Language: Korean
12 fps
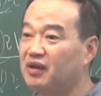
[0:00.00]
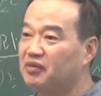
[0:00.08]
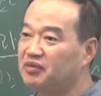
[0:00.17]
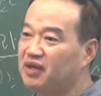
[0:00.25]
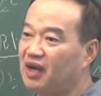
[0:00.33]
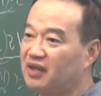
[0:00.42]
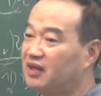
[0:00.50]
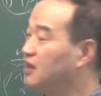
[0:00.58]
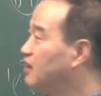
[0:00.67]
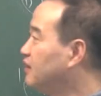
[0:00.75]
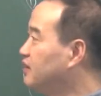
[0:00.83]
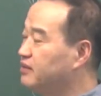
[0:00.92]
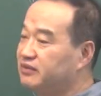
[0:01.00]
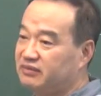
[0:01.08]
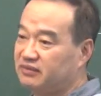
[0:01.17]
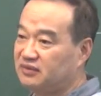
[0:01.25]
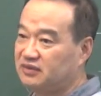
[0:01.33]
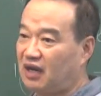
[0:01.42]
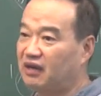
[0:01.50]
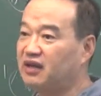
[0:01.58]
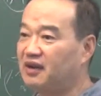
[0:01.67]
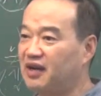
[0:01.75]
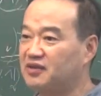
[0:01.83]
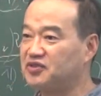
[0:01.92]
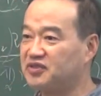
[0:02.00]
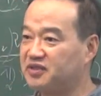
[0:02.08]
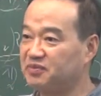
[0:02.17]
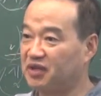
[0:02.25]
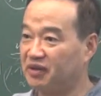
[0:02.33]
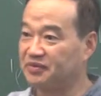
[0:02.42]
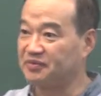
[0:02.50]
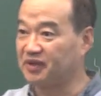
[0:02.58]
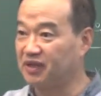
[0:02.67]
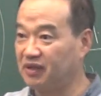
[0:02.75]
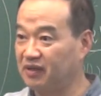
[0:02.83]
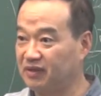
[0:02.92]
우리가 강남 갈 수 있습니까? 없습니까?